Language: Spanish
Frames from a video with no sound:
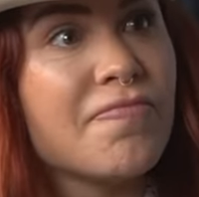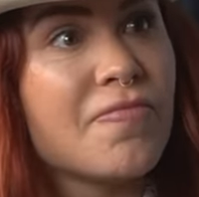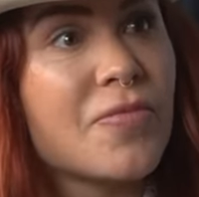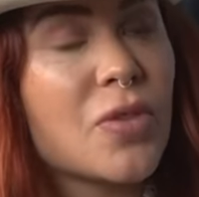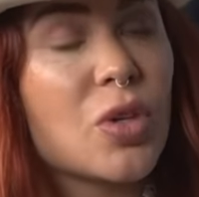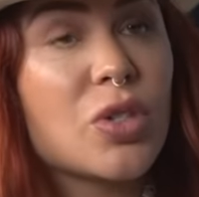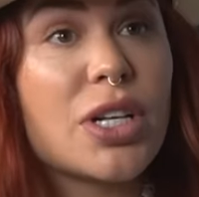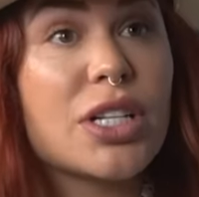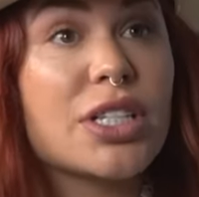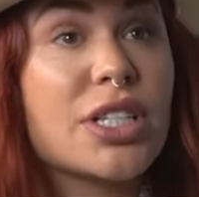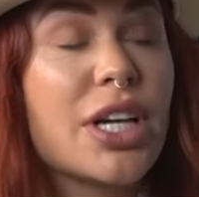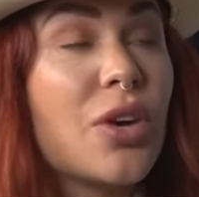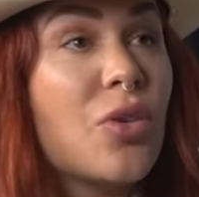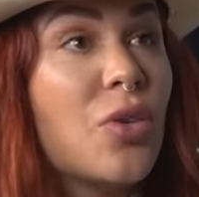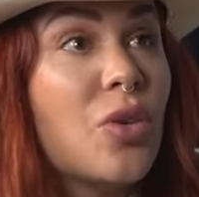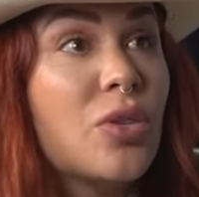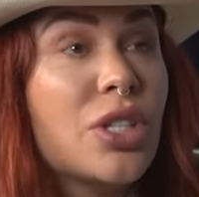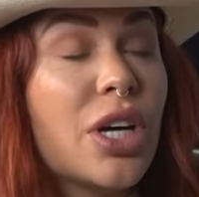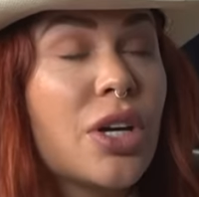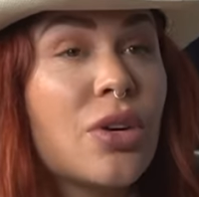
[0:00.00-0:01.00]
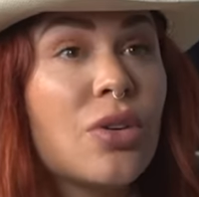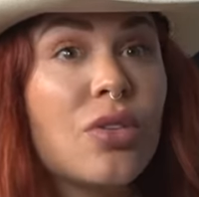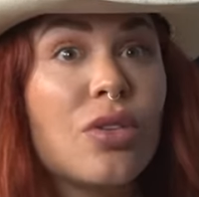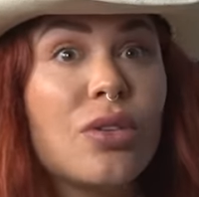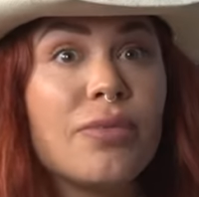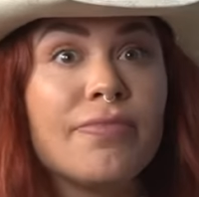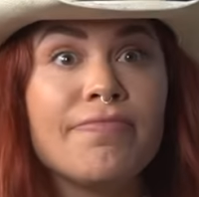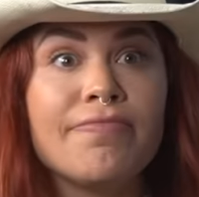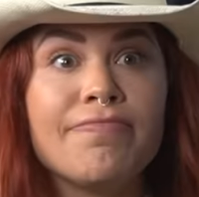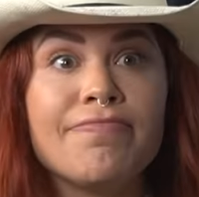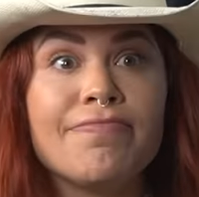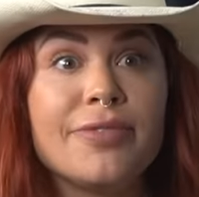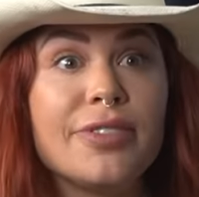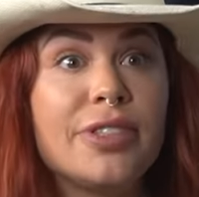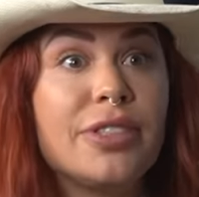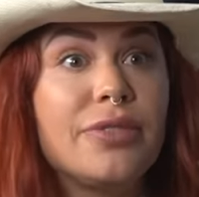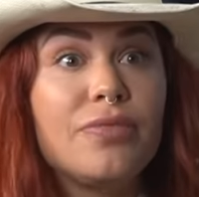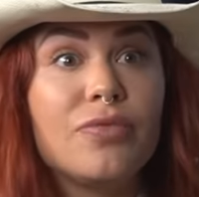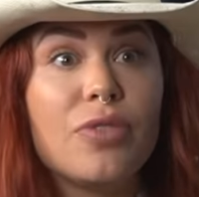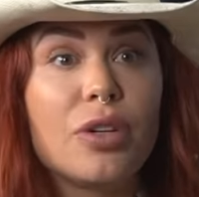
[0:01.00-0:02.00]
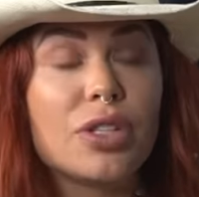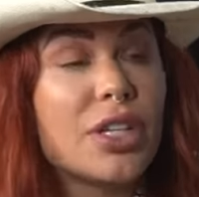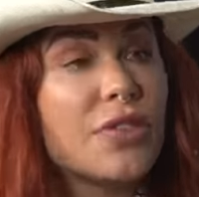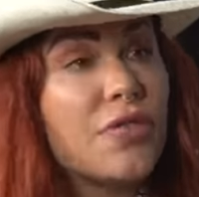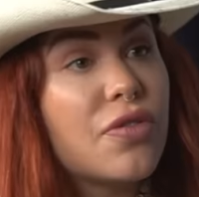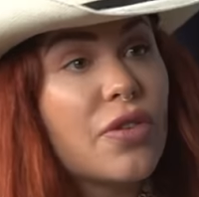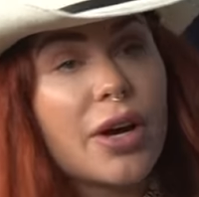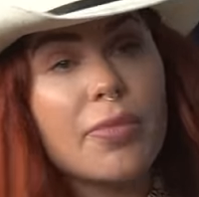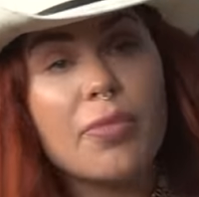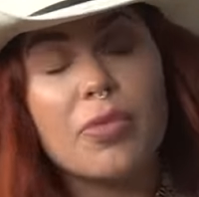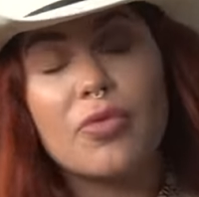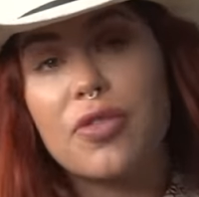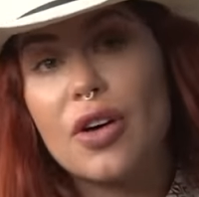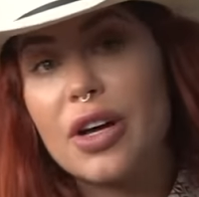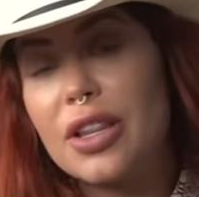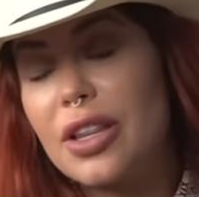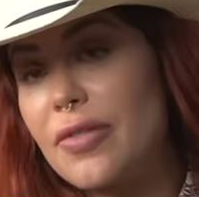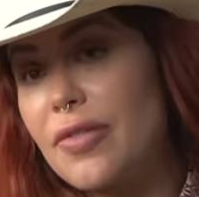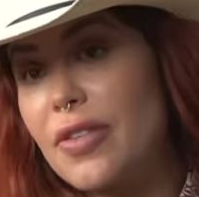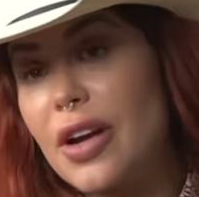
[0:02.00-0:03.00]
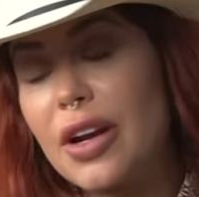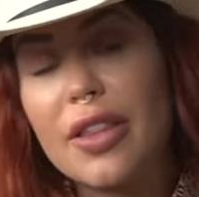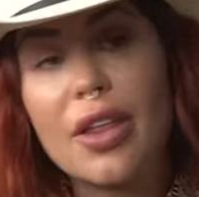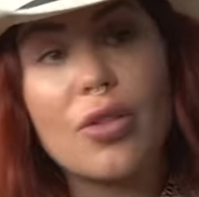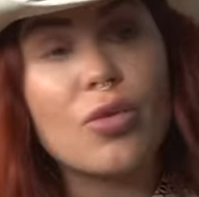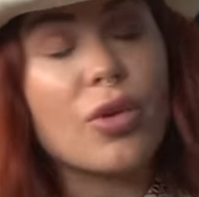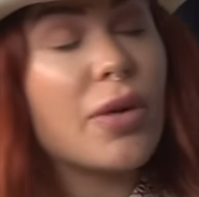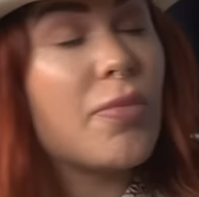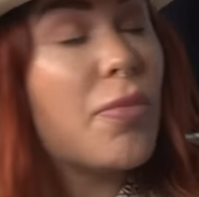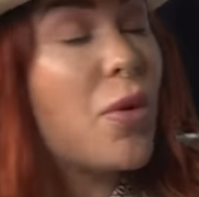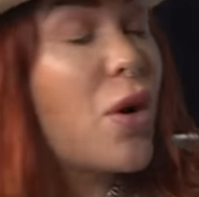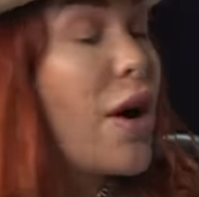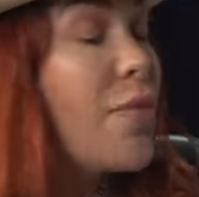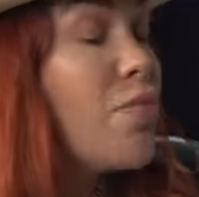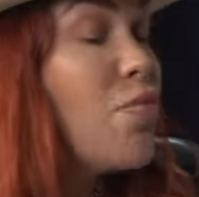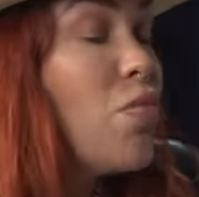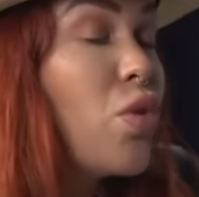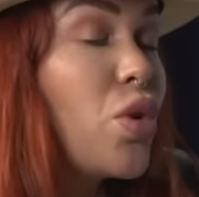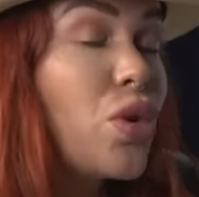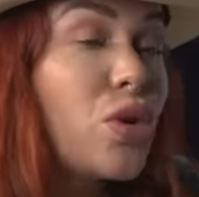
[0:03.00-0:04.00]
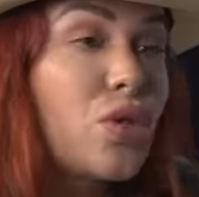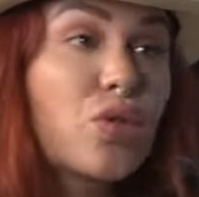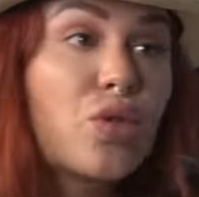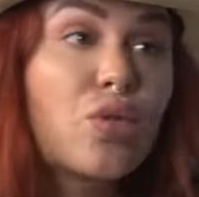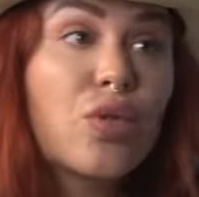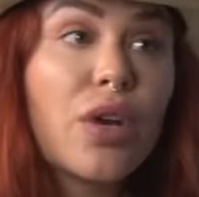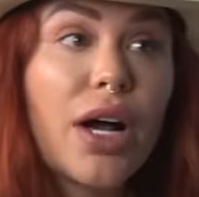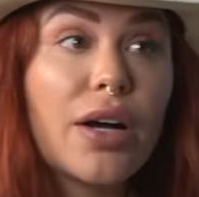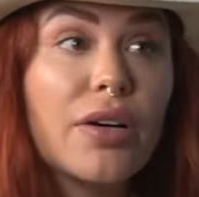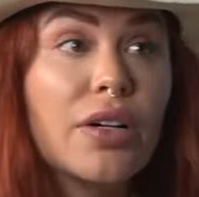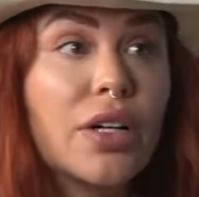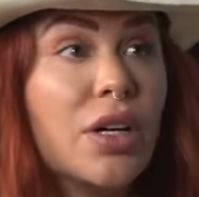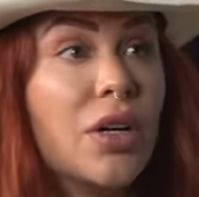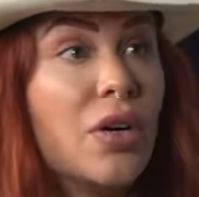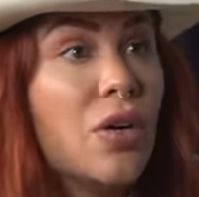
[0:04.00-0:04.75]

O sea, ya no, ya no. O sea, fue de verdad una época muy oscura.